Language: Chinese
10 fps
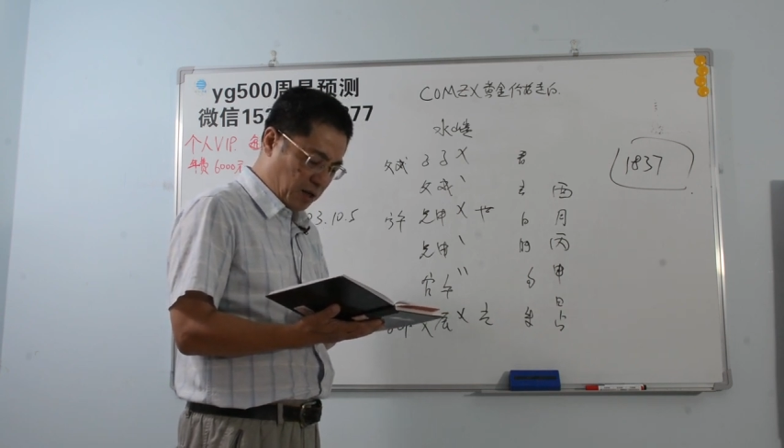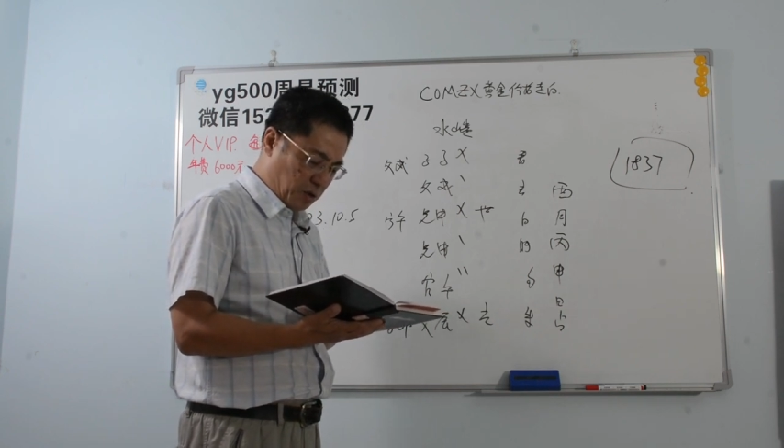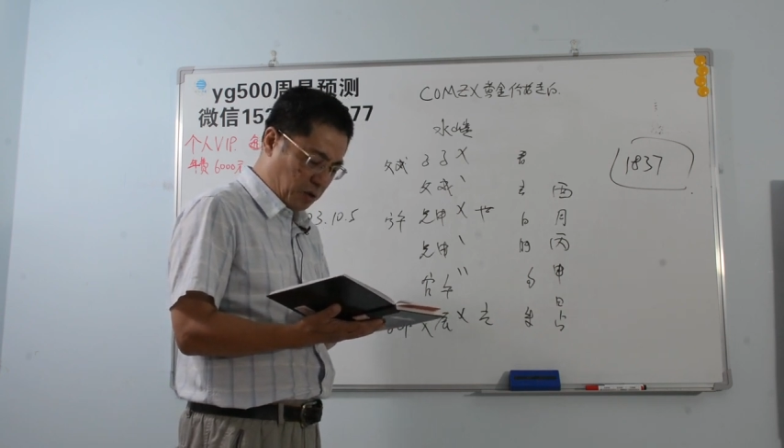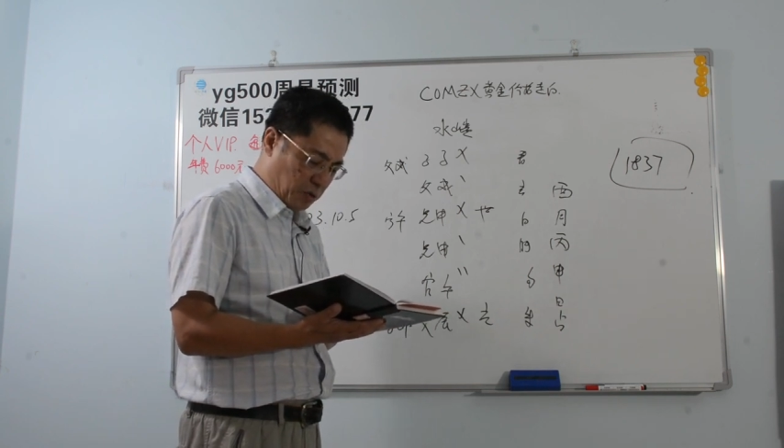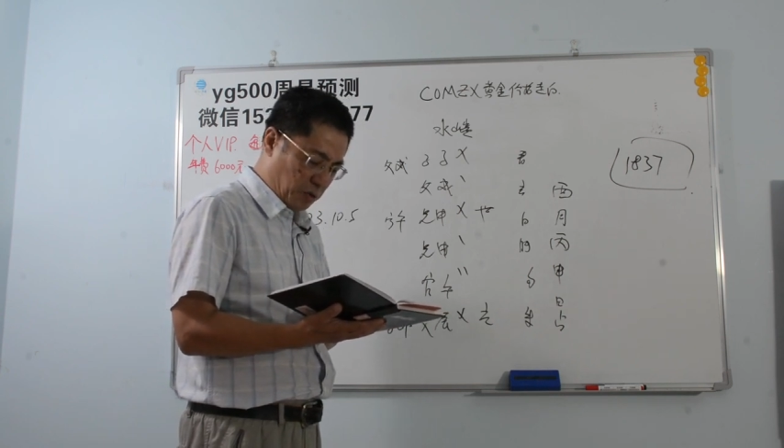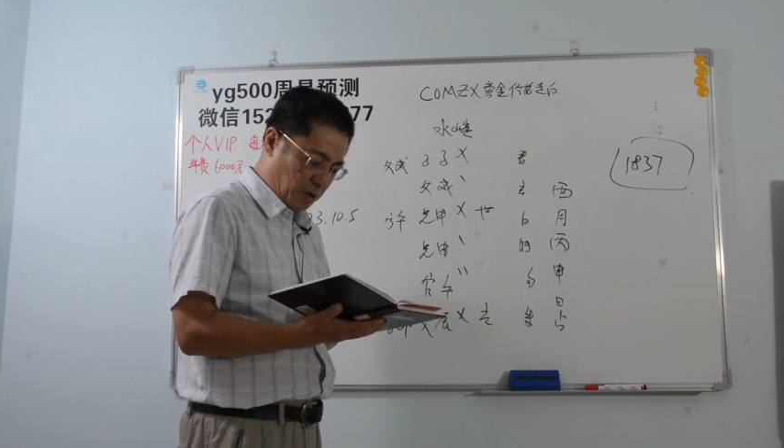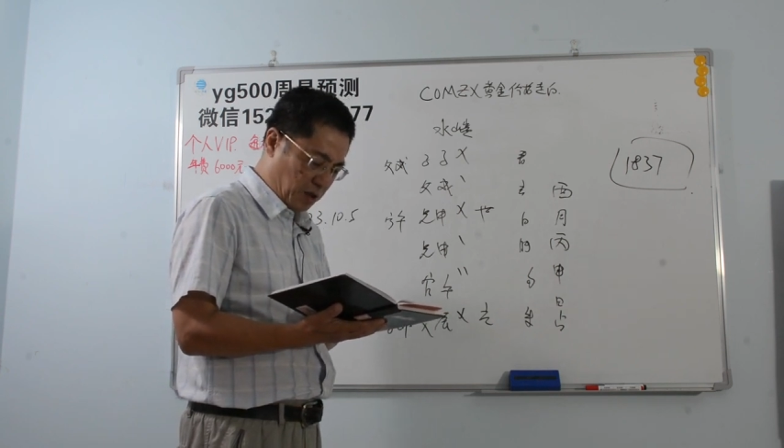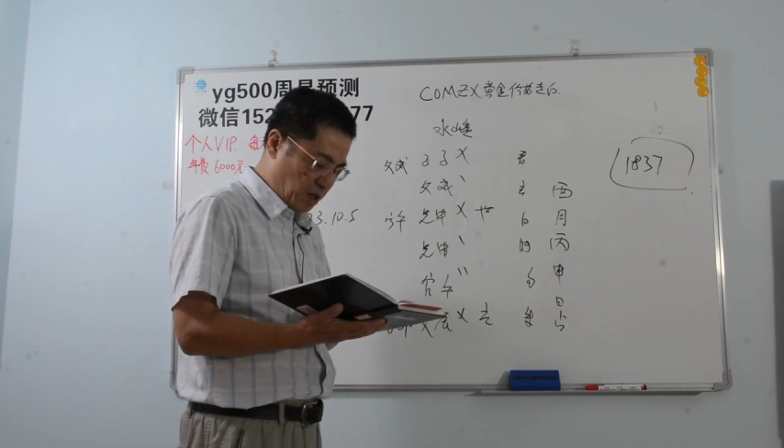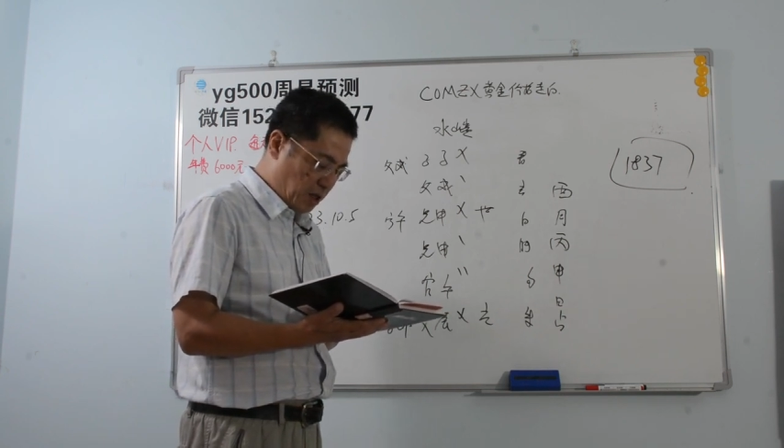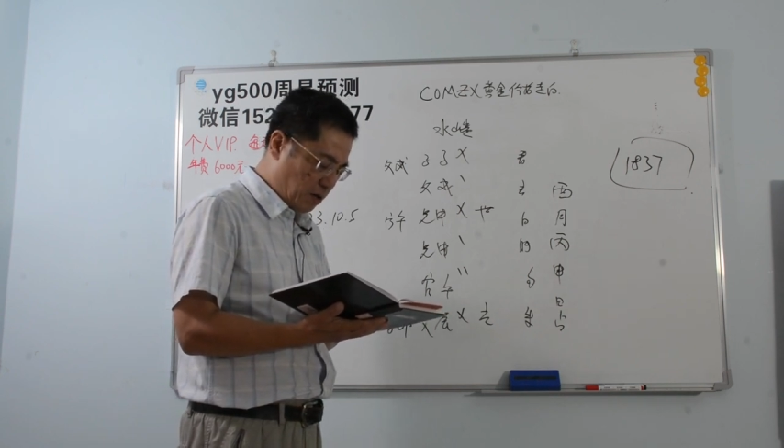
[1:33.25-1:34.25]
处于
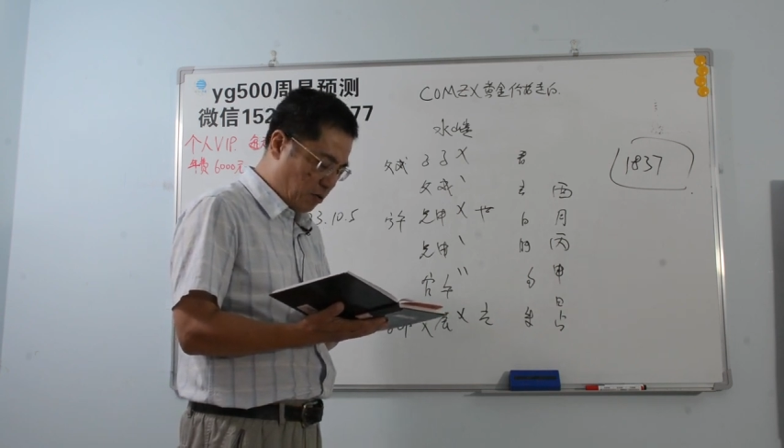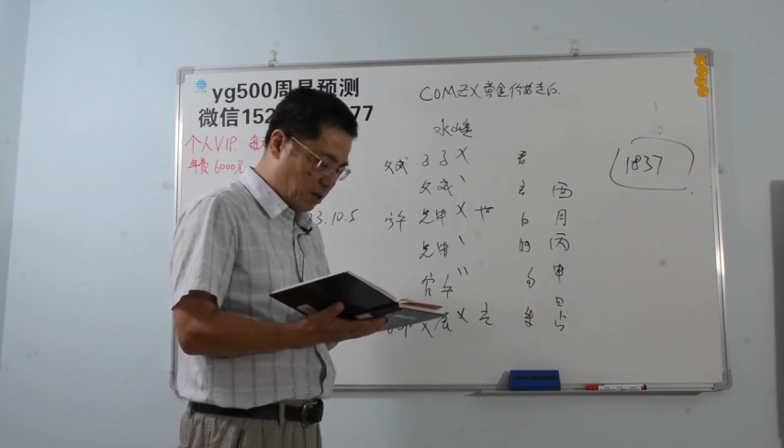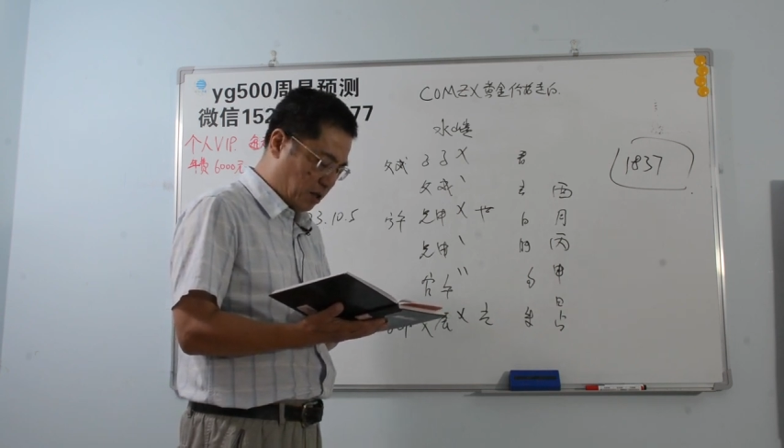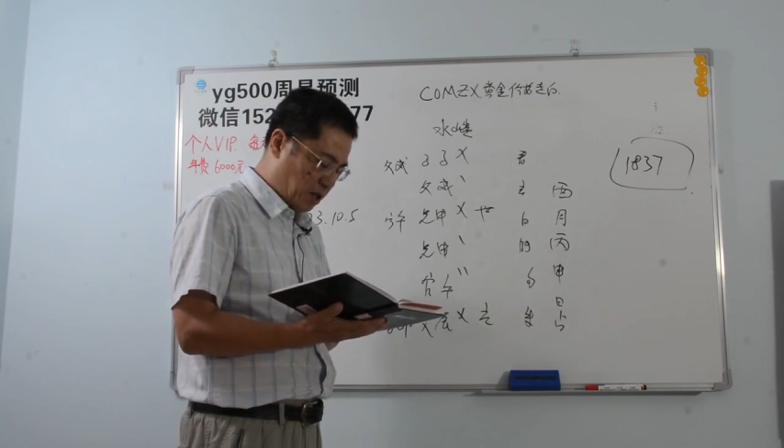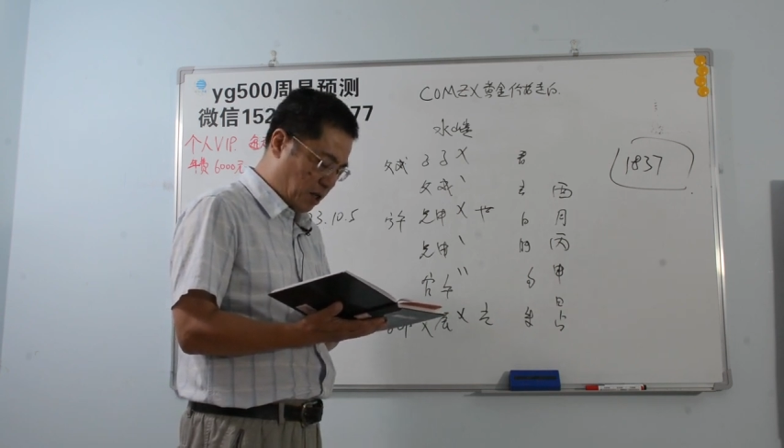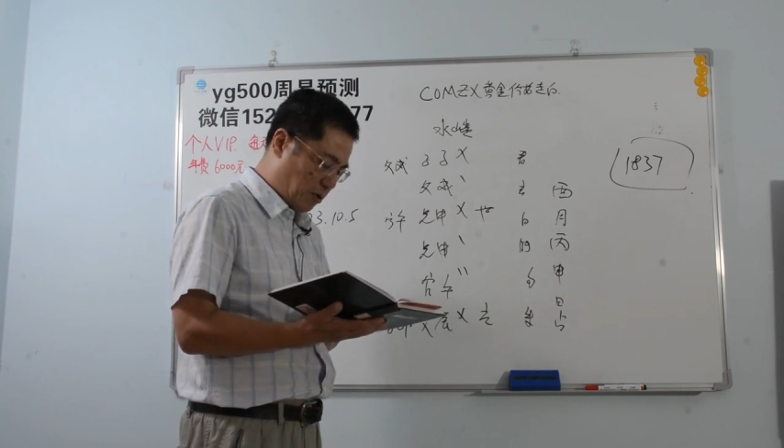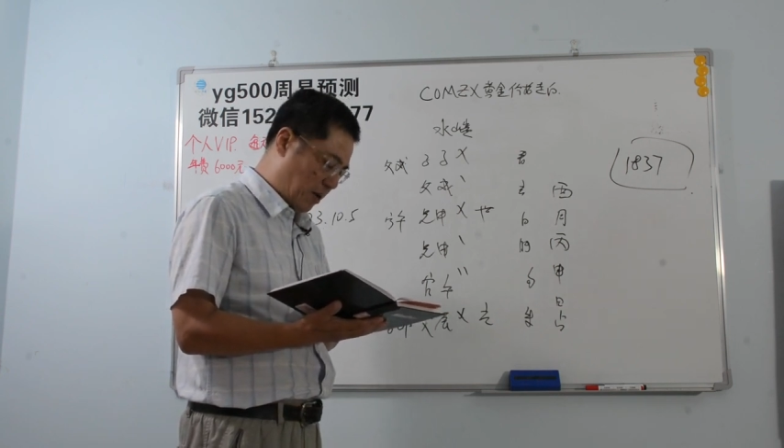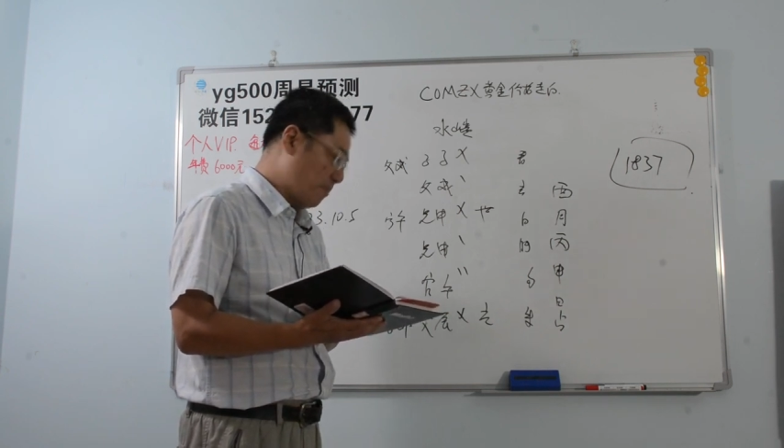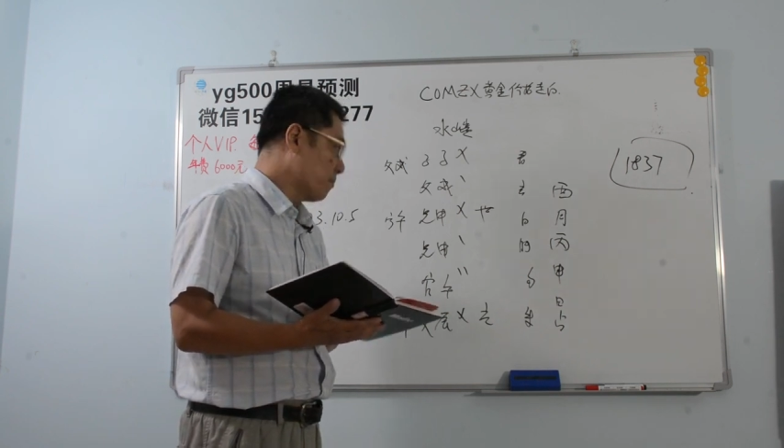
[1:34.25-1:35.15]
低落的阶段。